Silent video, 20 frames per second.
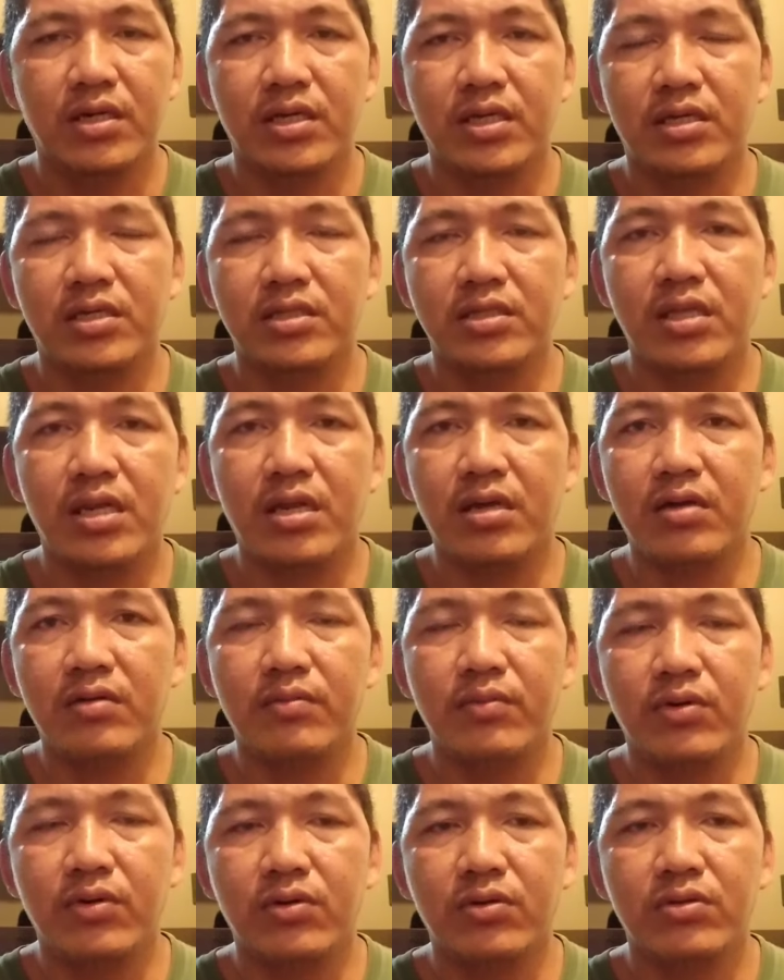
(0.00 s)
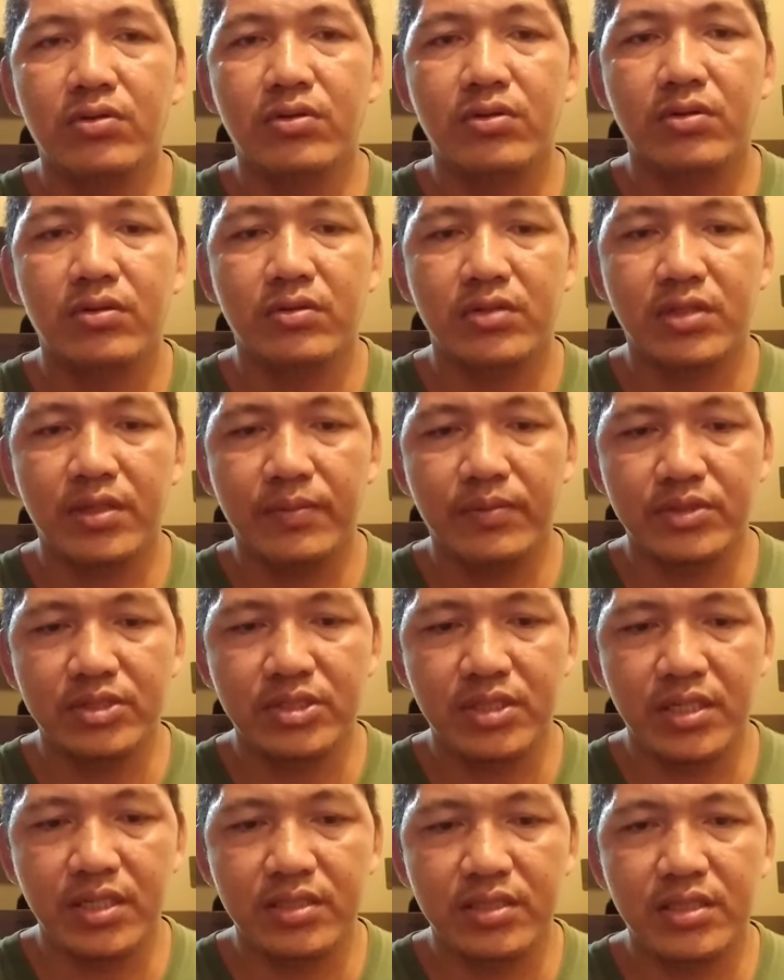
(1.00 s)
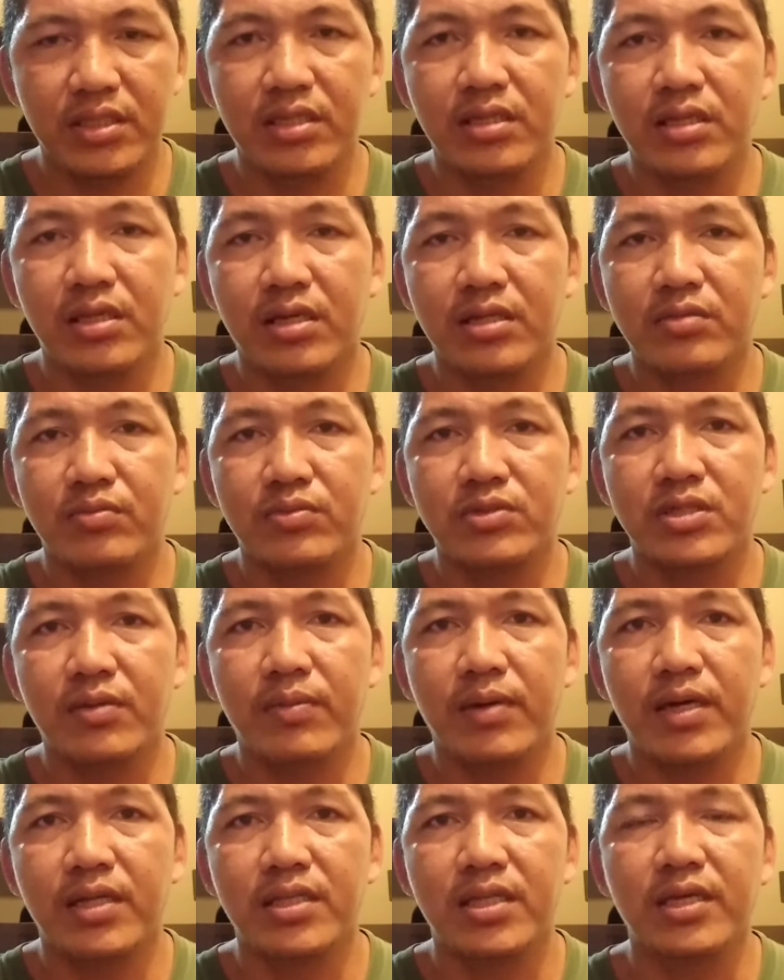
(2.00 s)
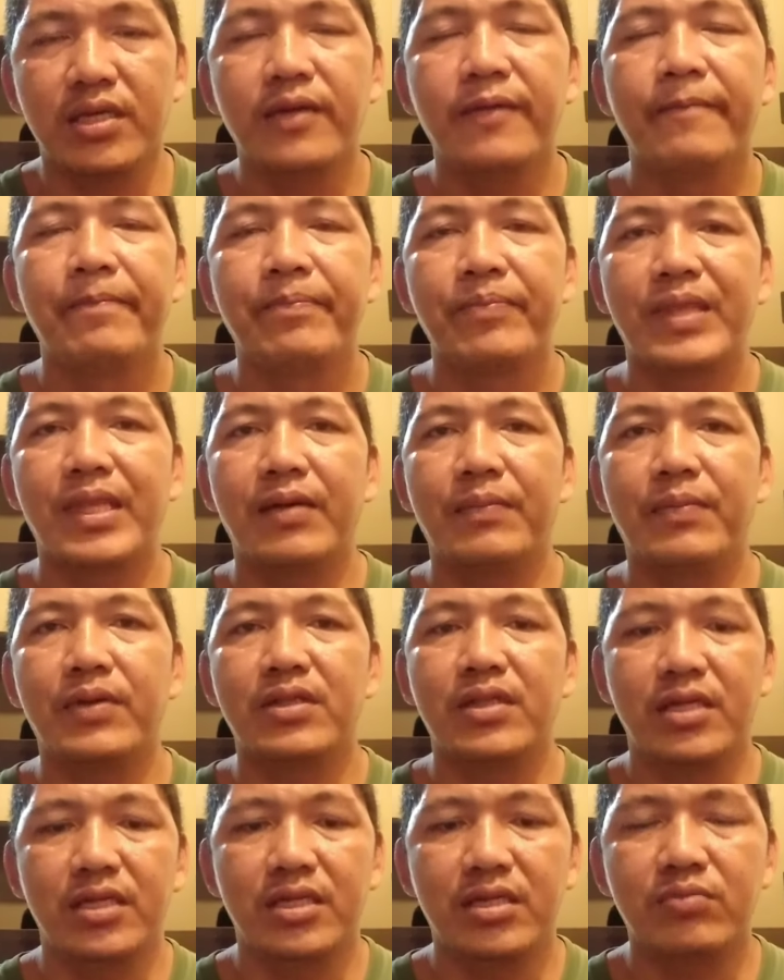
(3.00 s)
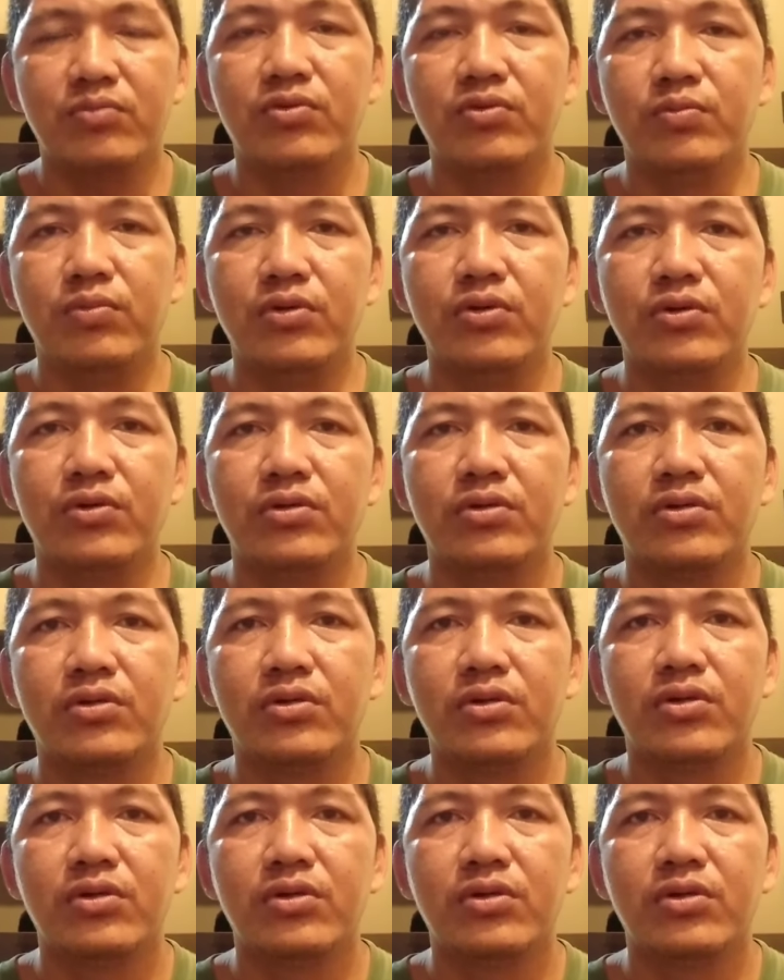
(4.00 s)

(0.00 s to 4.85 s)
uh, itinarank mo, tapos ay dinakit mo sa body, dapat ay nag-blue.